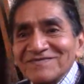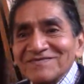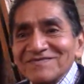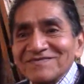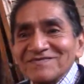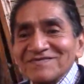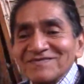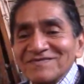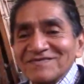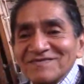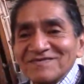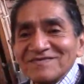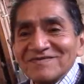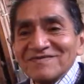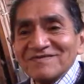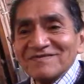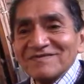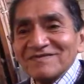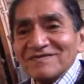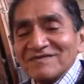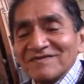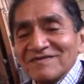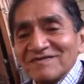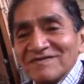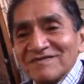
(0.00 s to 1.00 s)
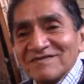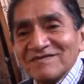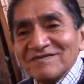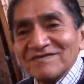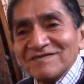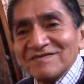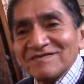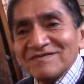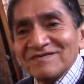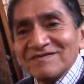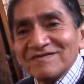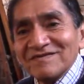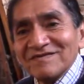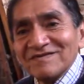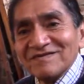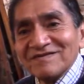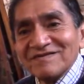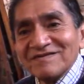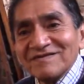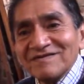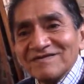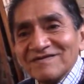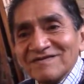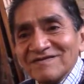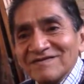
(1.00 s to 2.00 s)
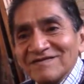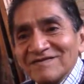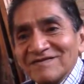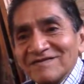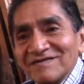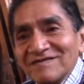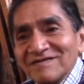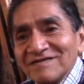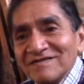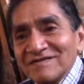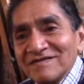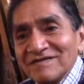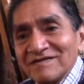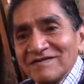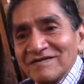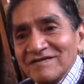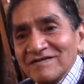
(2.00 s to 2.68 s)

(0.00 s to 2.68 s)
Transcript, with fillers: Don Manchito, ¿cuánto es la meta?